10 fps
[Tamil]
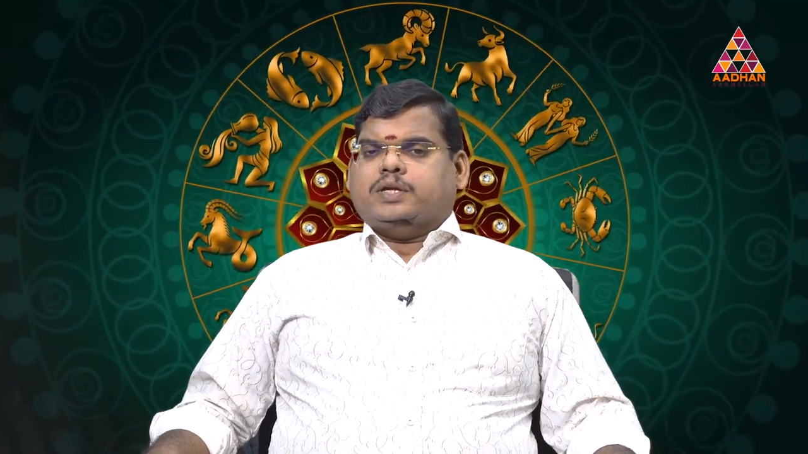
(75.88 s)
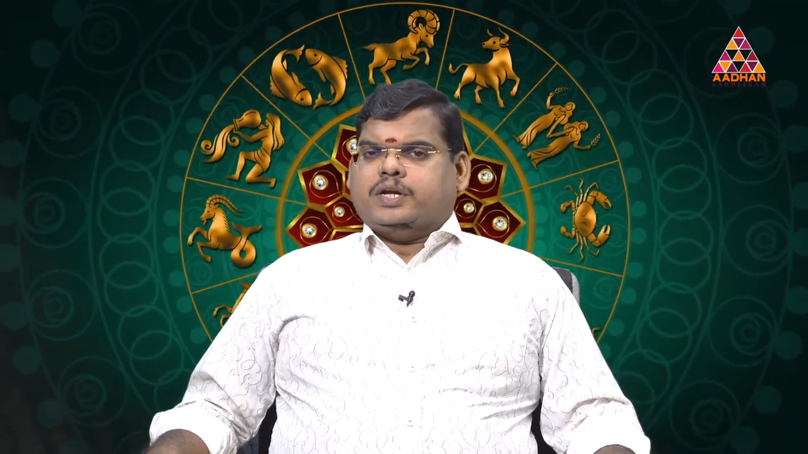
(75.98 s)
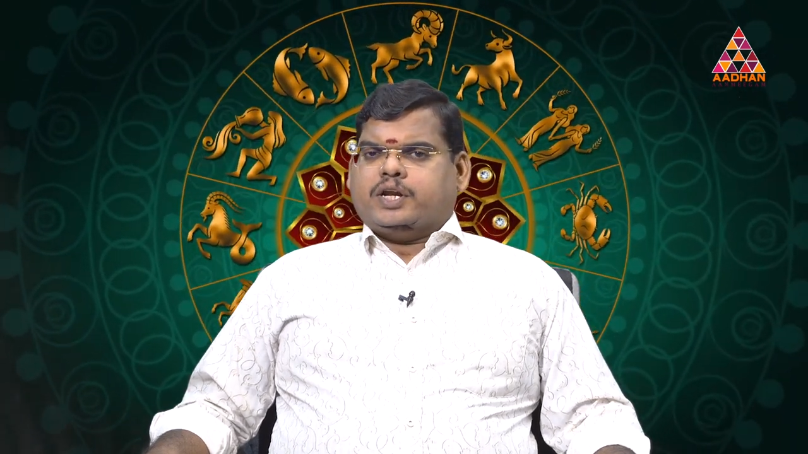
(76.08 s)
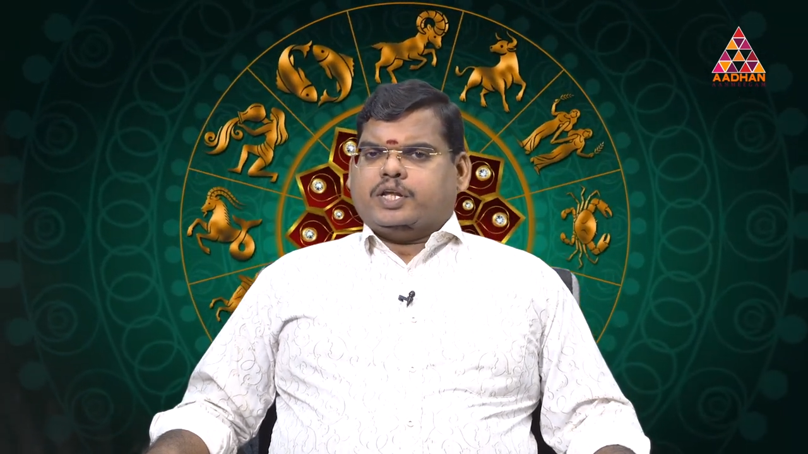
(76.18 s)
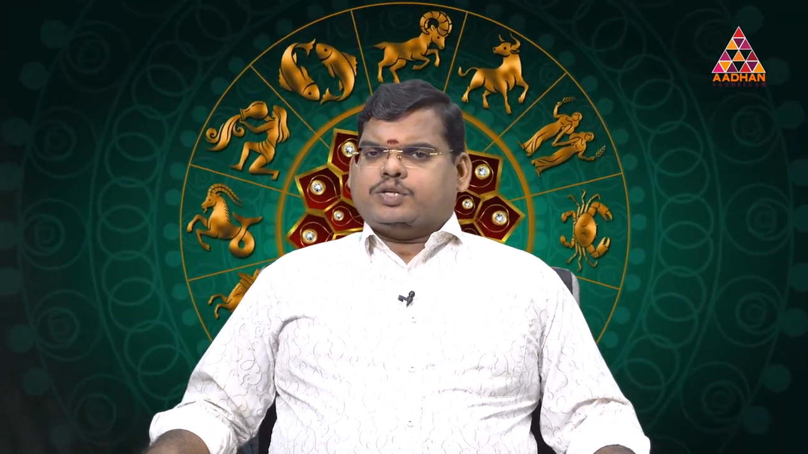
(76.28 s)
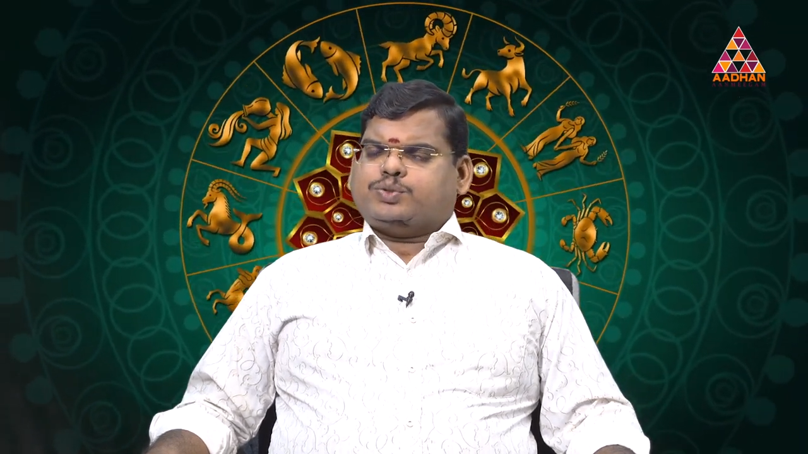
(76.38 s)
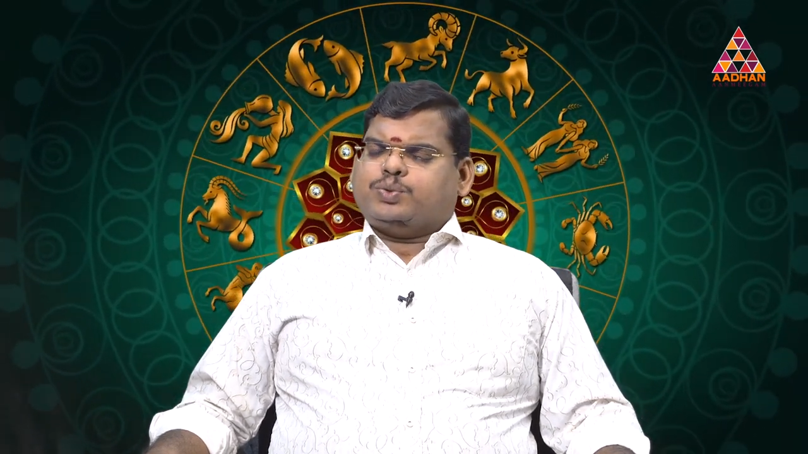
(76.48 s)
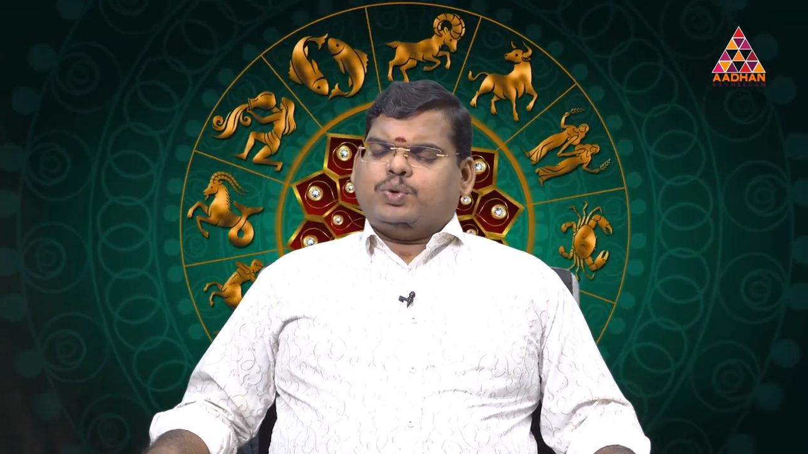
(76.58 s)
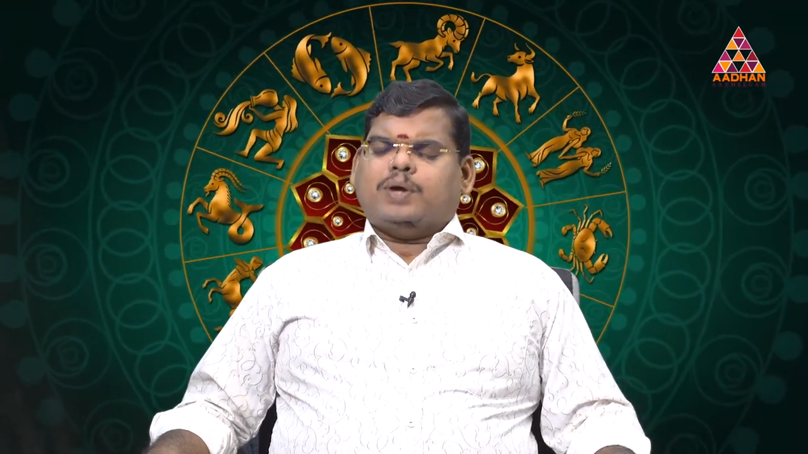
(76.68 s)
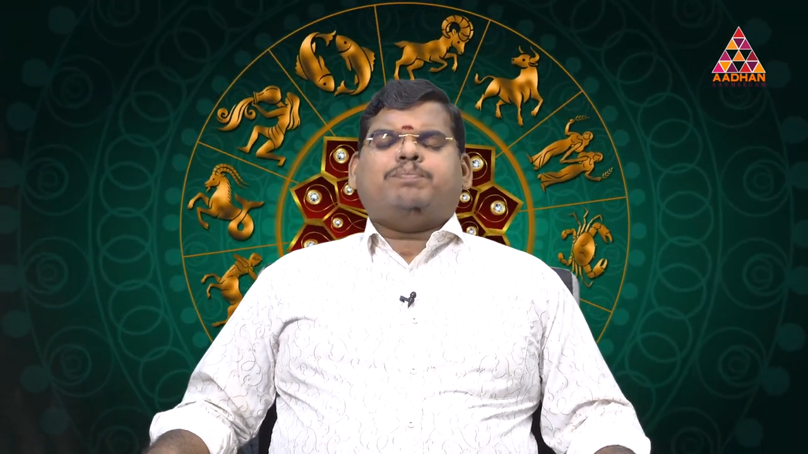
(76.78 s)
இன்றைய
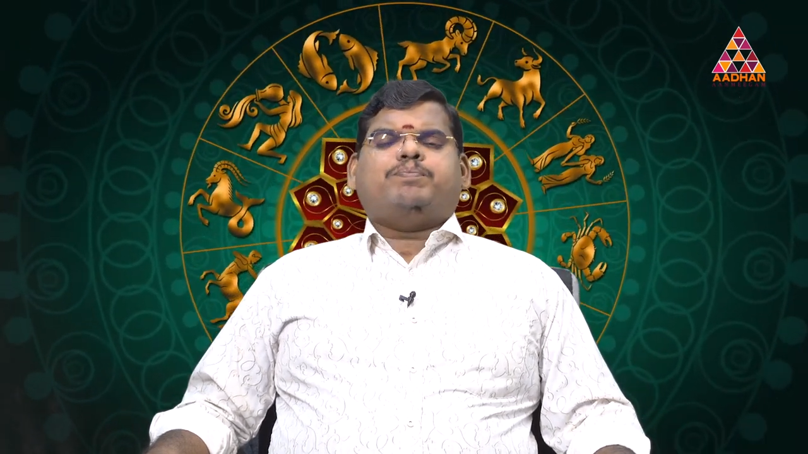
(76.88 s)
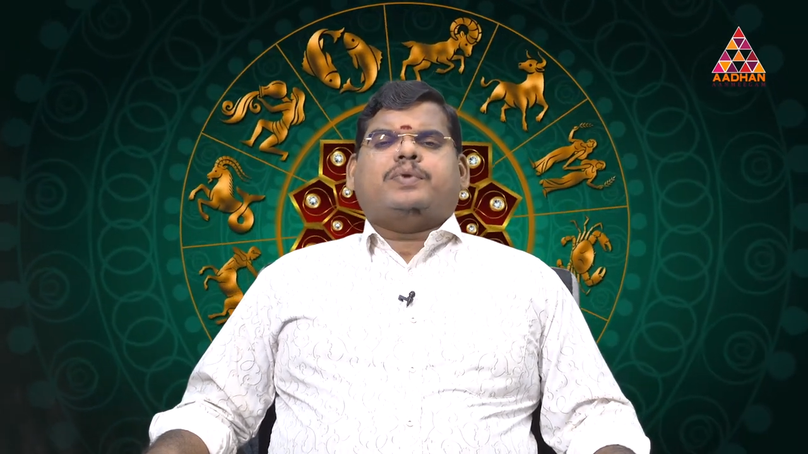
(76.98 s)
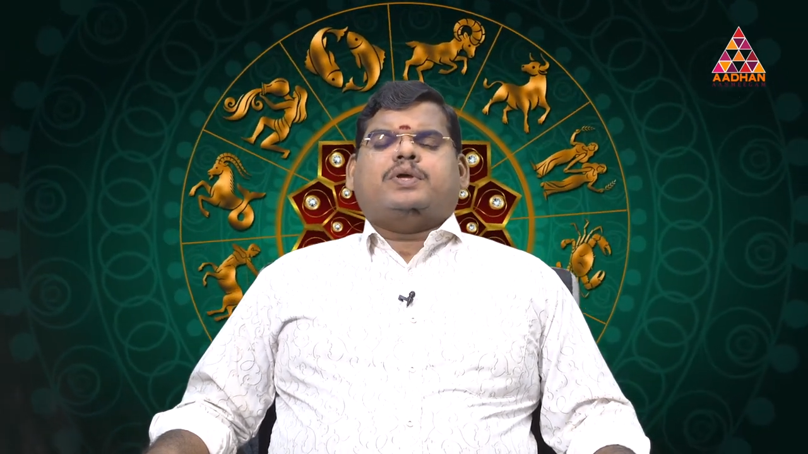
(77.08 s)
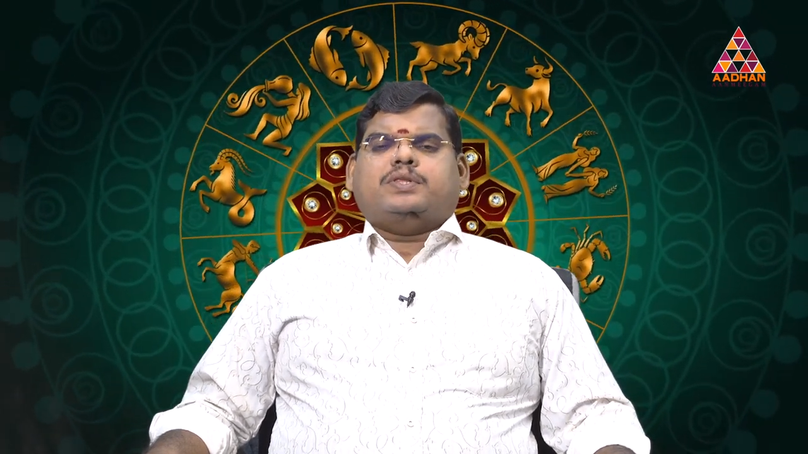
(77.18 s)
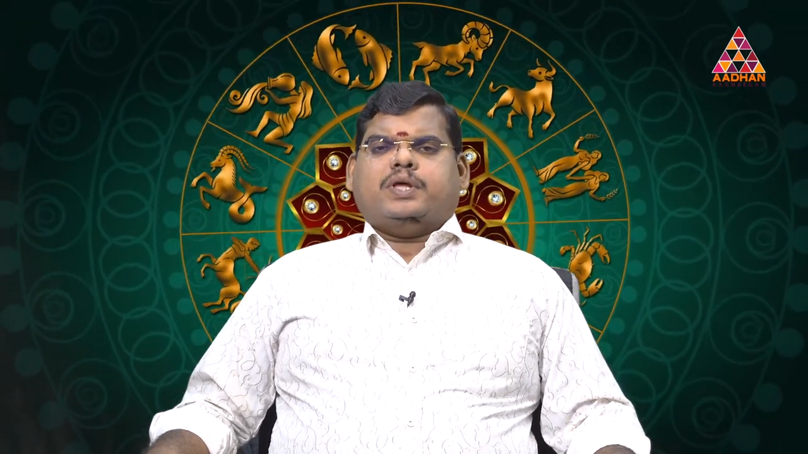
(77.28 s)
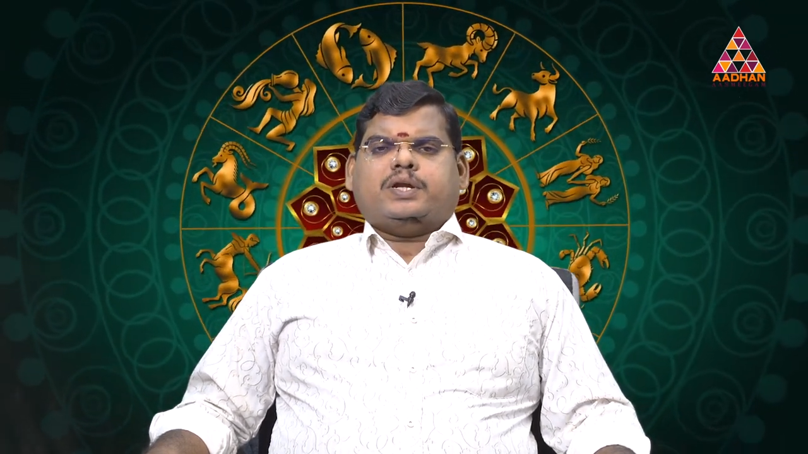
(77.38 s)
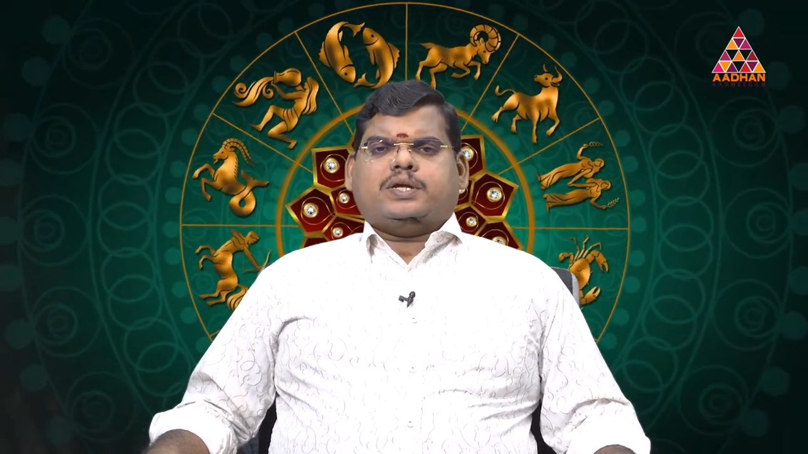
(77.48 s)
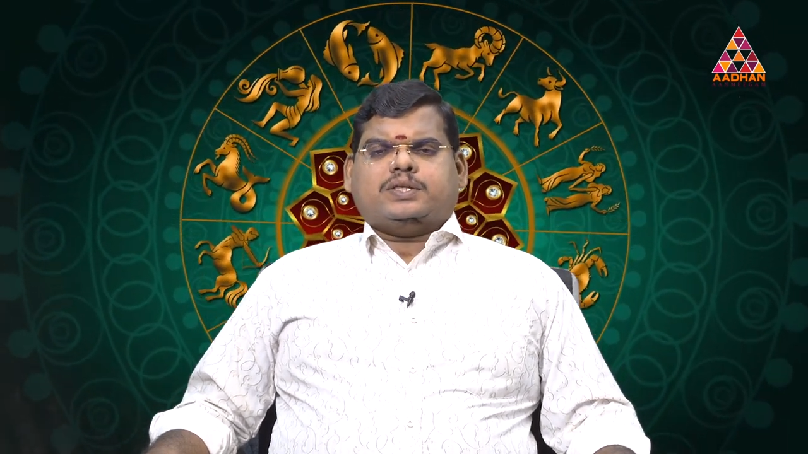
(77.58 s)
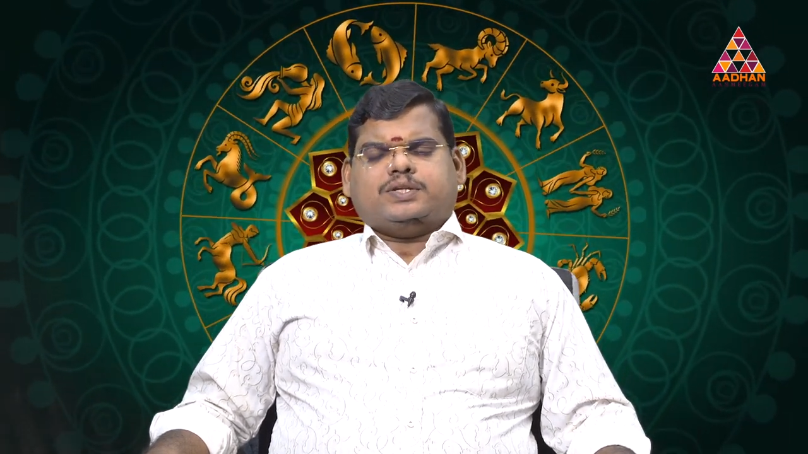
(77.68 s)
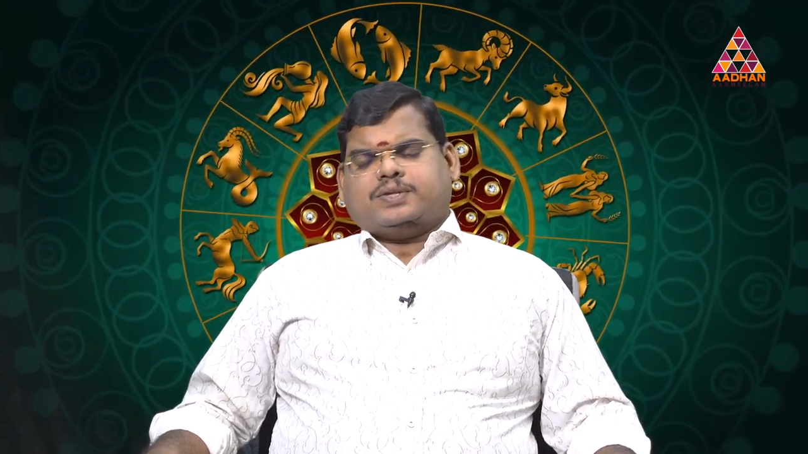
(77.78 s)
சூளம்
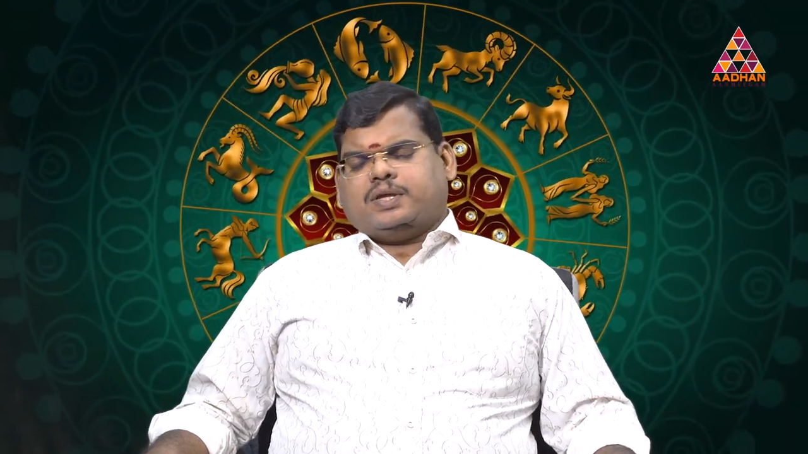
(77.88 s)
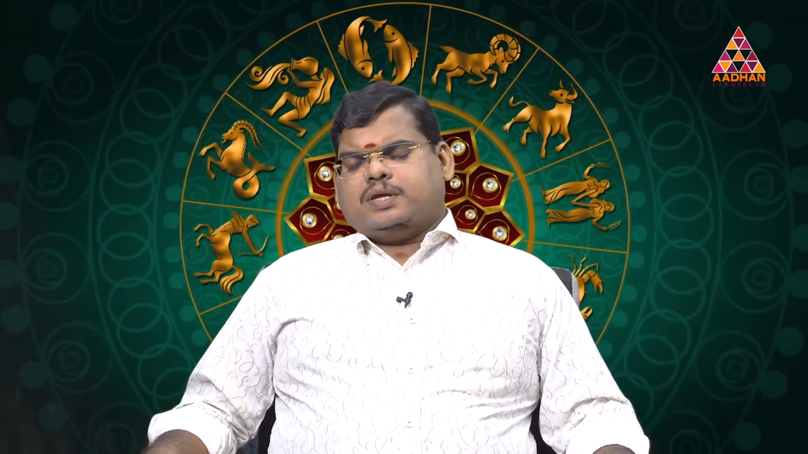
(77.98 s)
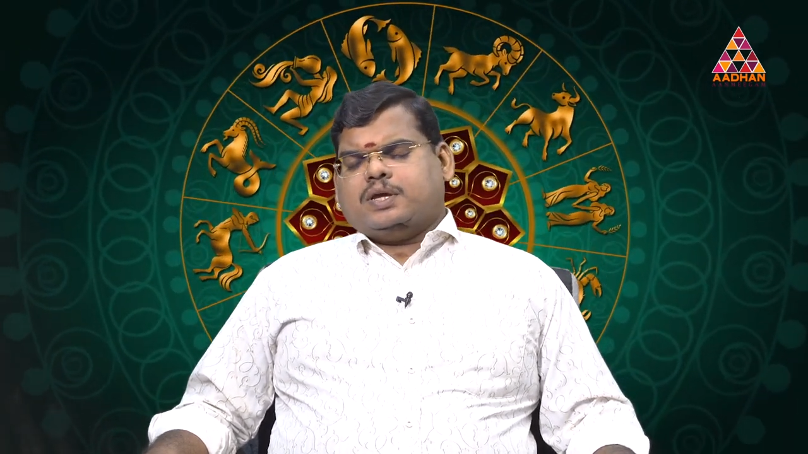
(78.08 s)
தெற்கு திசை